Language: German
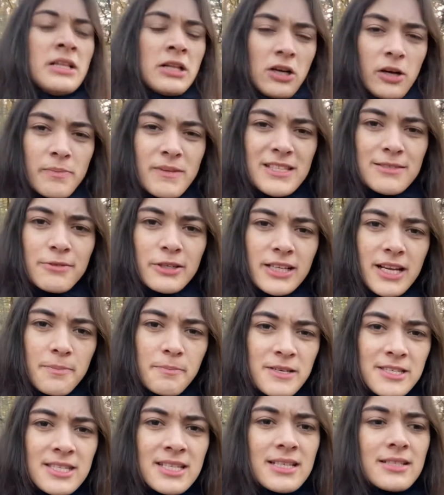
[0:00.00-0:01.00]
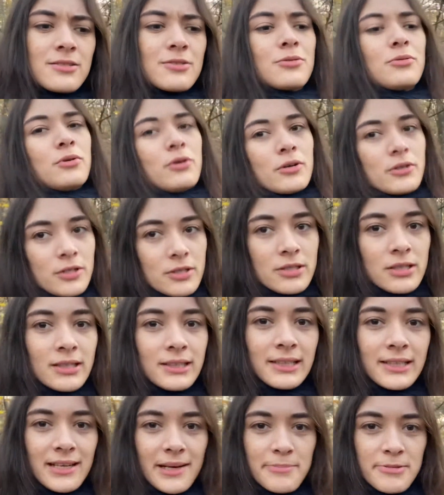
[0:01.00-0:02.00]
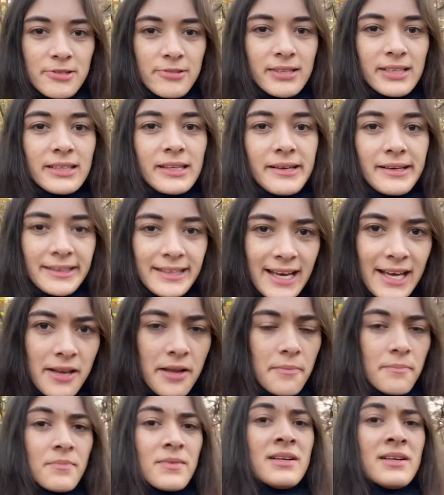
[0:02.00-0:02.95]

Ob das wirklich passiert, ja, das steht absolut in den Sternen.